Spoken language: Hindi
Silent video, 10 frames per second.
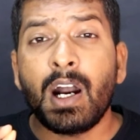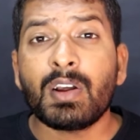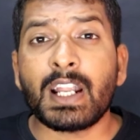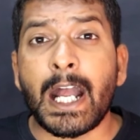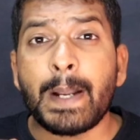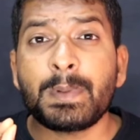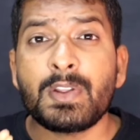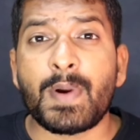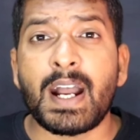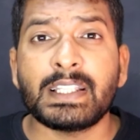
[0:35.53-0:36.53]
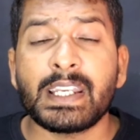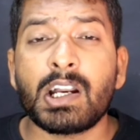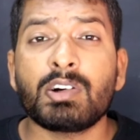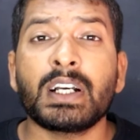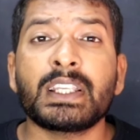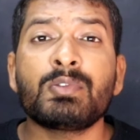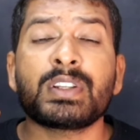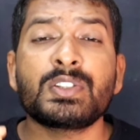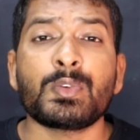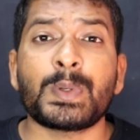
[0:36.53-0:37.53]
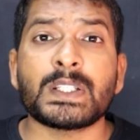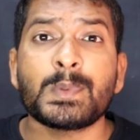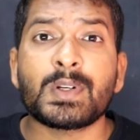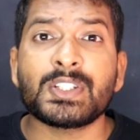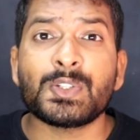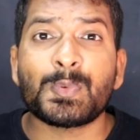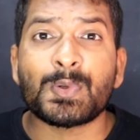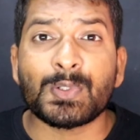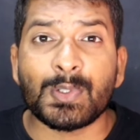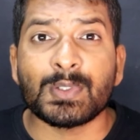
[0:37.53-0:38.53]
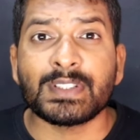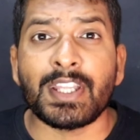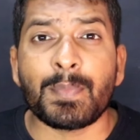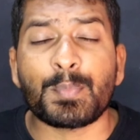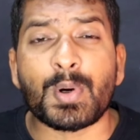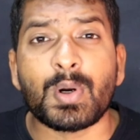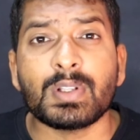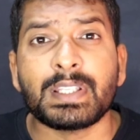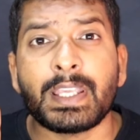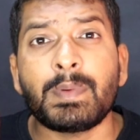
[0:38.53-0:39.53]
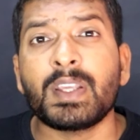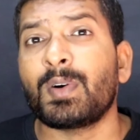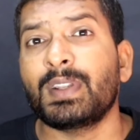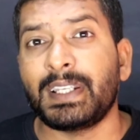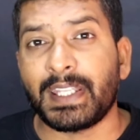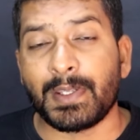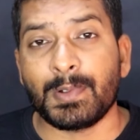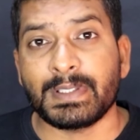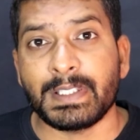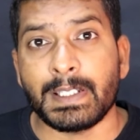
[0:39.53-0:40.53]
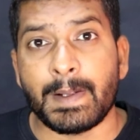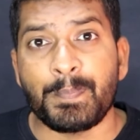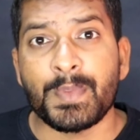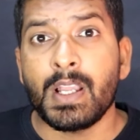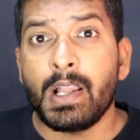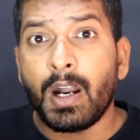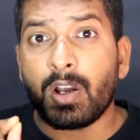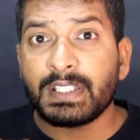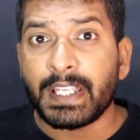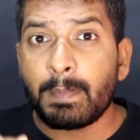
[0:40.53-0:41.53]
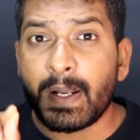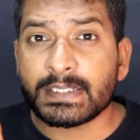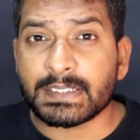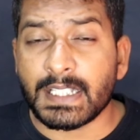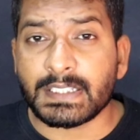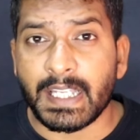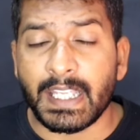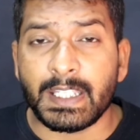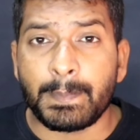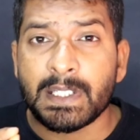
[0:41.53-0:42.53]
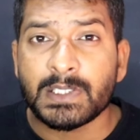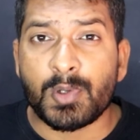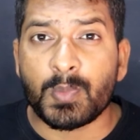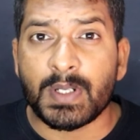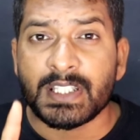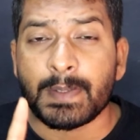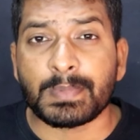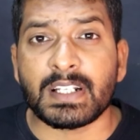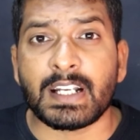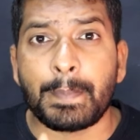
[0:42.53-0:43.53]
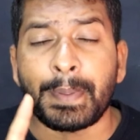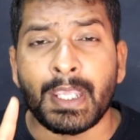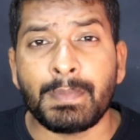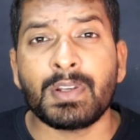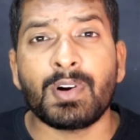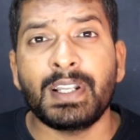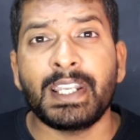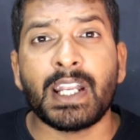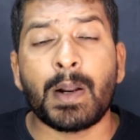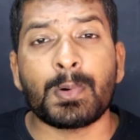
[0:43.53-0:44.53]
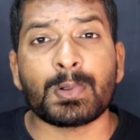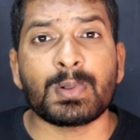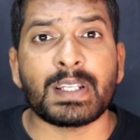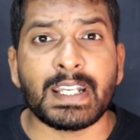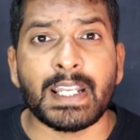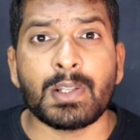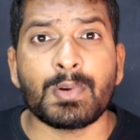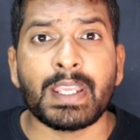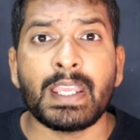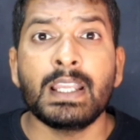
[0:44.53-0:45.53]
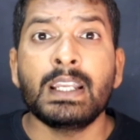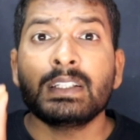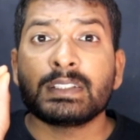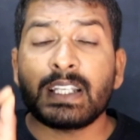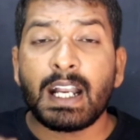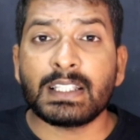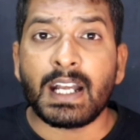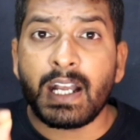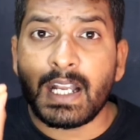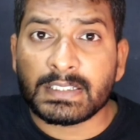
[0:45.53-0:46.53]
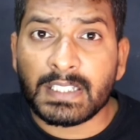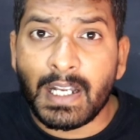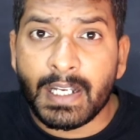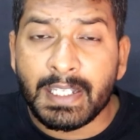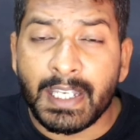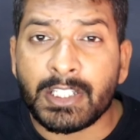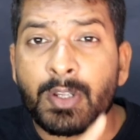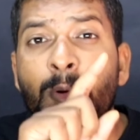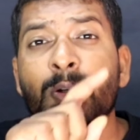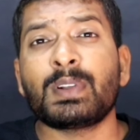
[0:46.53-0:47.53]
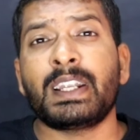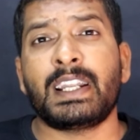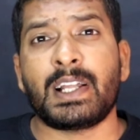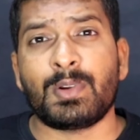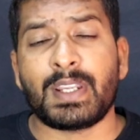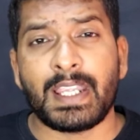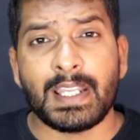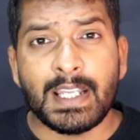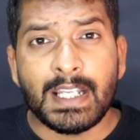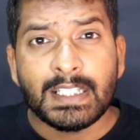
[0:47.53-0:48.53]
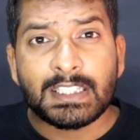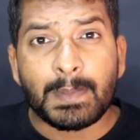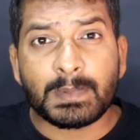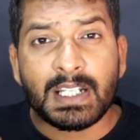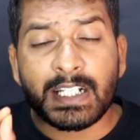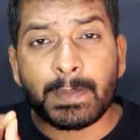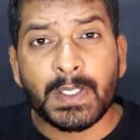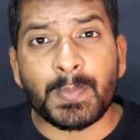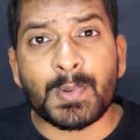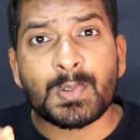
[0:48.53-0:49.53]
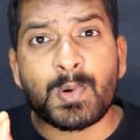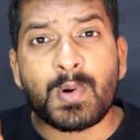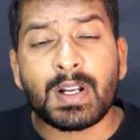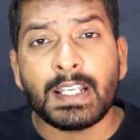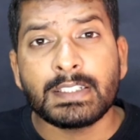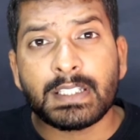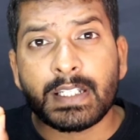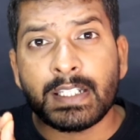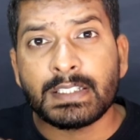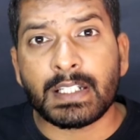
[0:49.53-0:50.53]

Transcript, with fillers: और आपने वहाँ देखा होगा कि उनकी जो फेसबुक की जो फ़ोटो होती है बहुत हेवी क्वालिटी की होती है और ये बात सच है कि फेसबुक पर जब तक आप हेवी क्वालिटी का फ़ोटो नहीं डालोगे ज़्यादा अच्छा अट्रैक्टिव फ़ोटो नहीं डालोगे तब तक आपकी फ़ोटो को कहीं से कहीं